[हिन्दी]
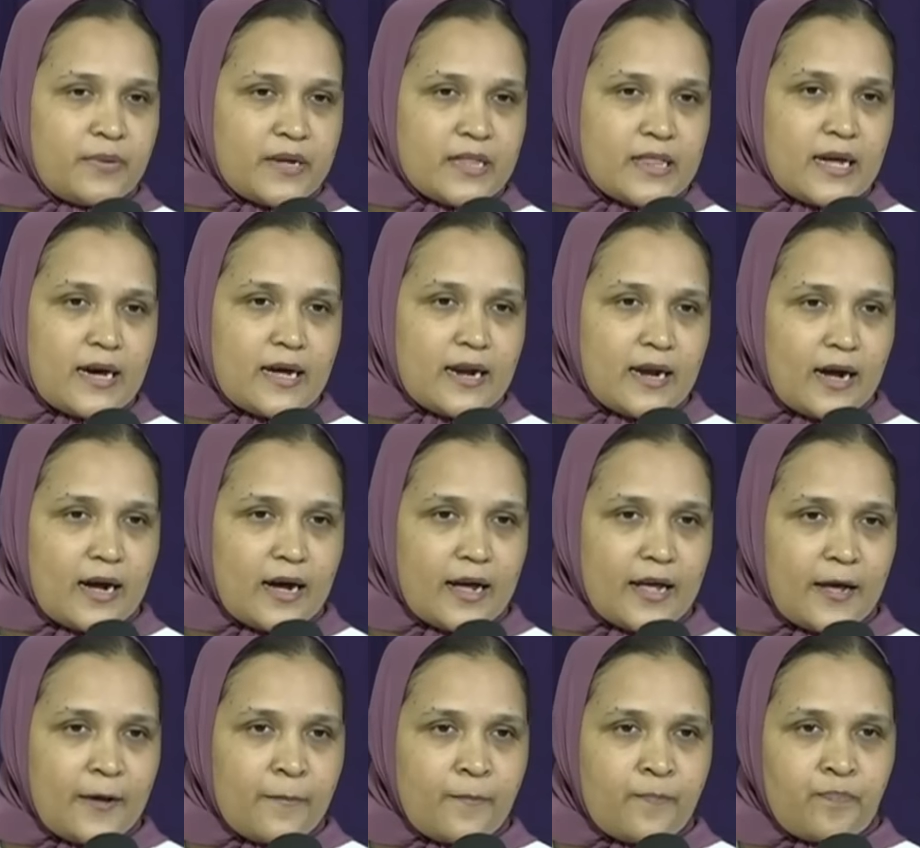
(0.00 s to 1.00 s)
बता रहा
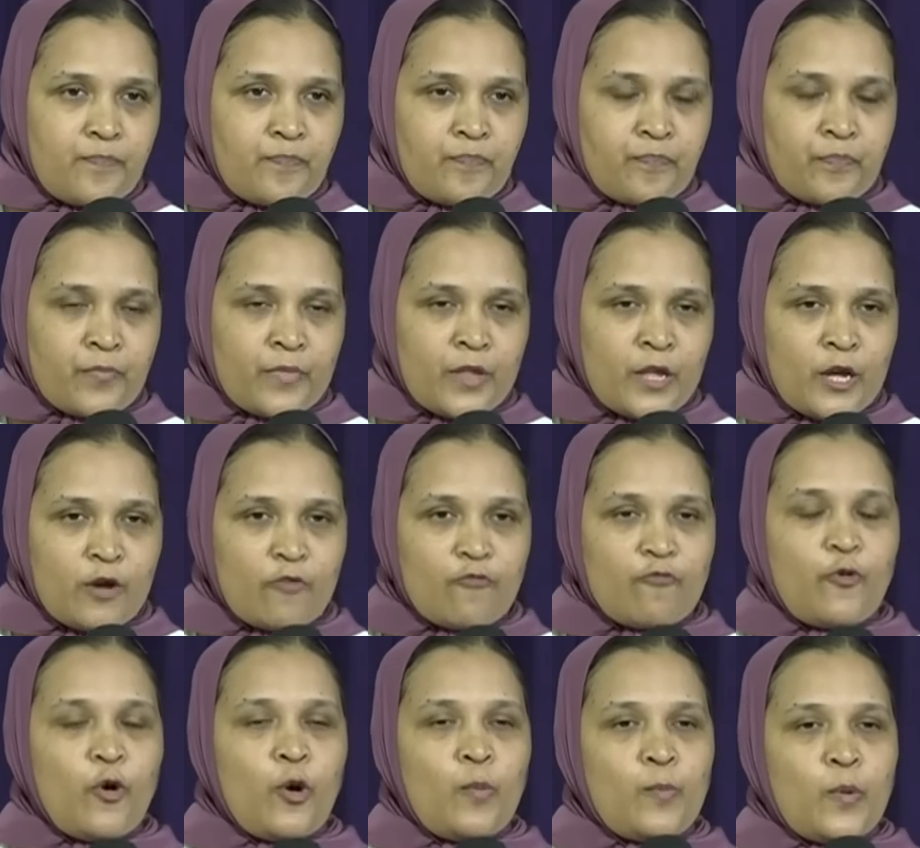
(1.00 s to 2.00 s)
है
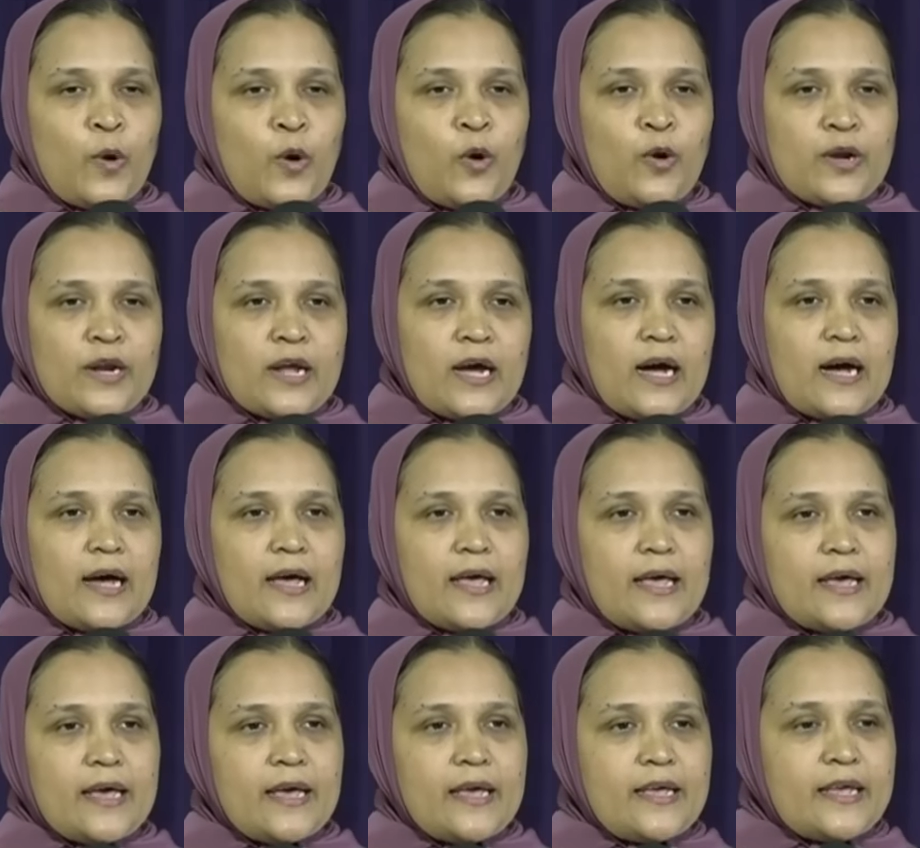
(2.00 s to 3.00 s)
वो बोल रहा है
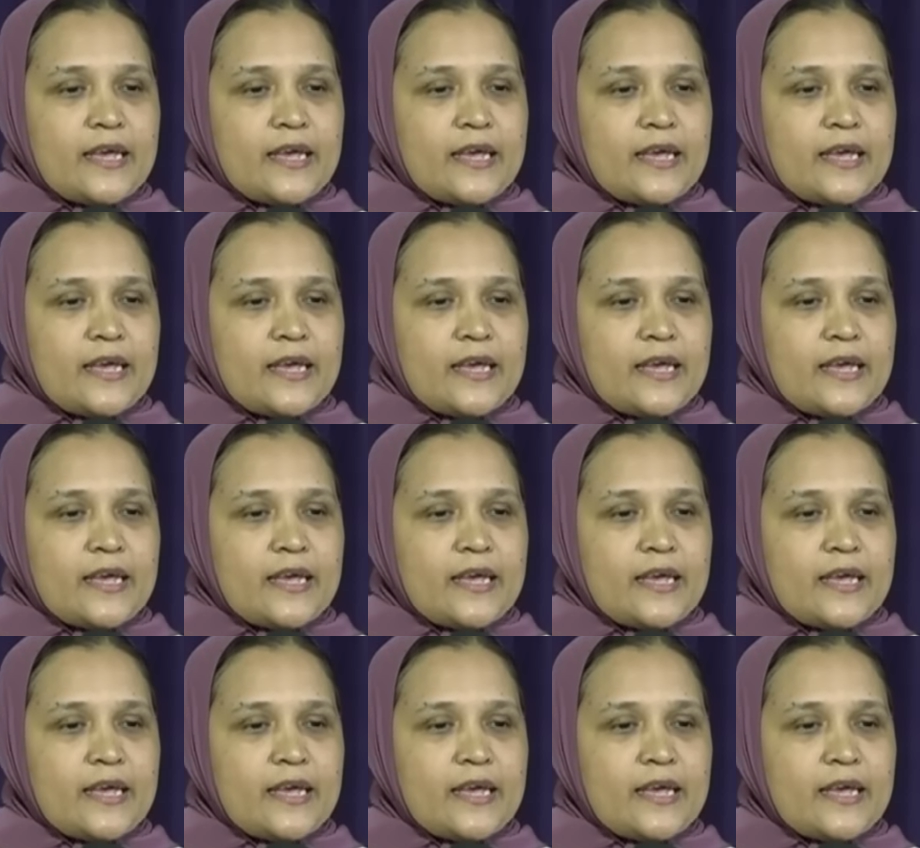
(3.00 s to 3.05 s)
कि